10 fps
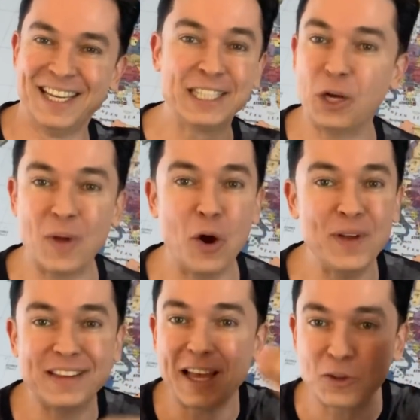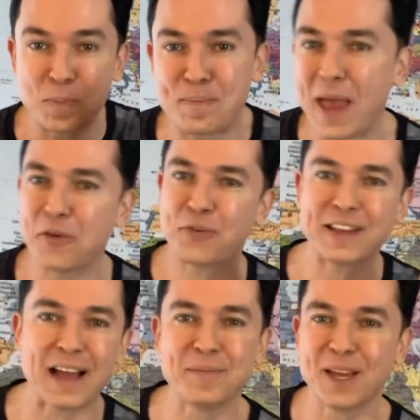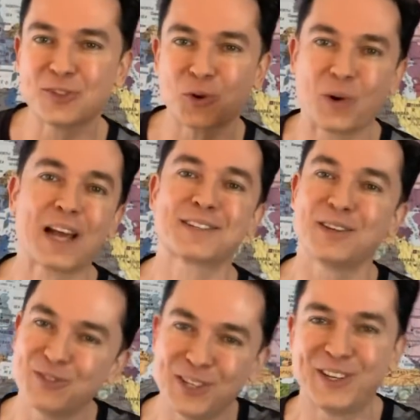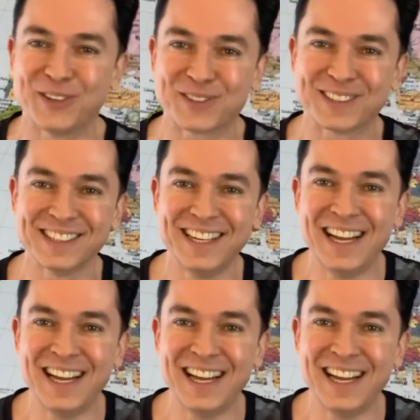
Então, eu entendo perfeitamente o coração de Deus.